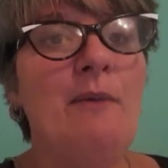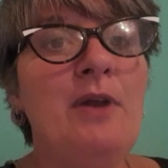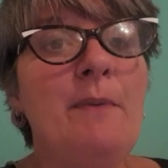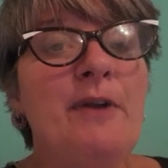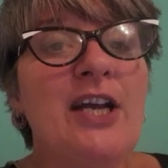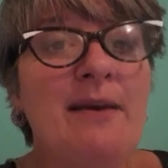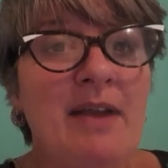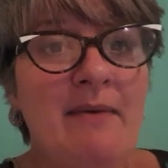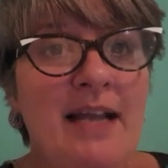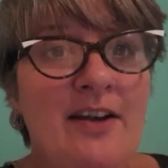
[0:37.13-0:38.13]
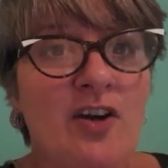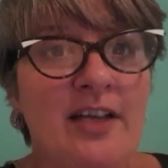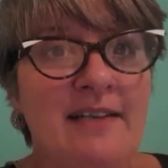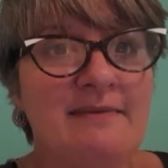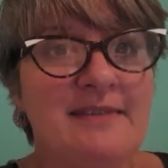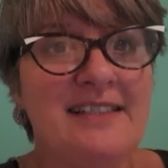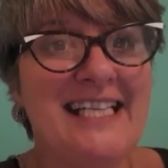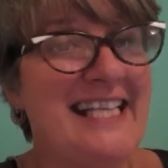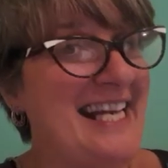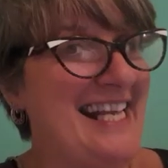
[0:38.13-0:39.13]
Bueno, pero ¿qué voy a hablar hoy?
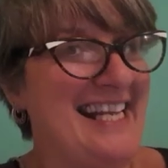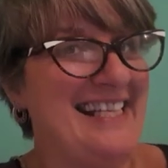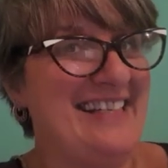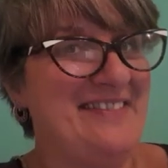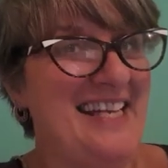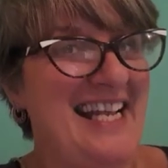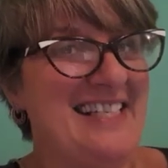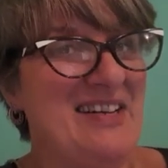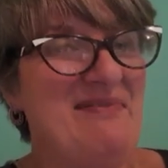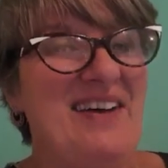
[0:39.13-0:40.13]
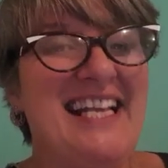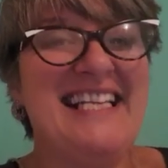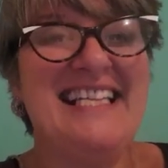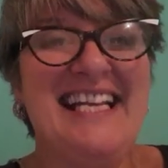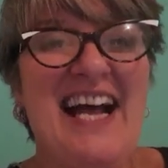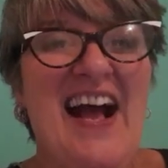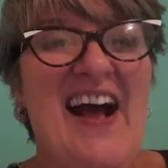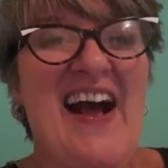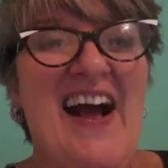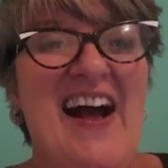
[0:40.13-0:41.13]
Te tenés que quedar hasta el final. Porque si
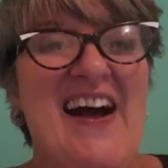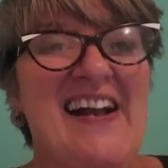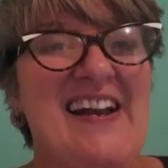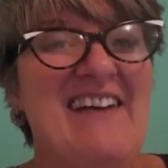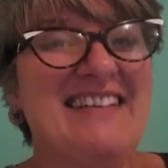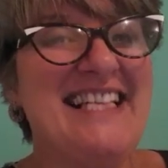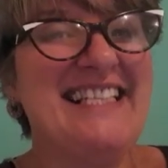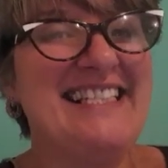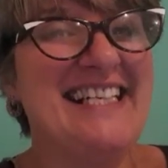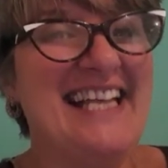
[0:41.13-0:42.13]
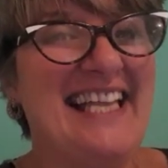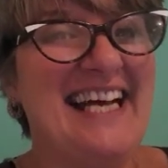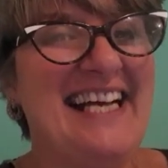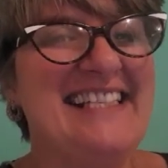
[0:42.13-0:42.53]
no, no vas a entender nada.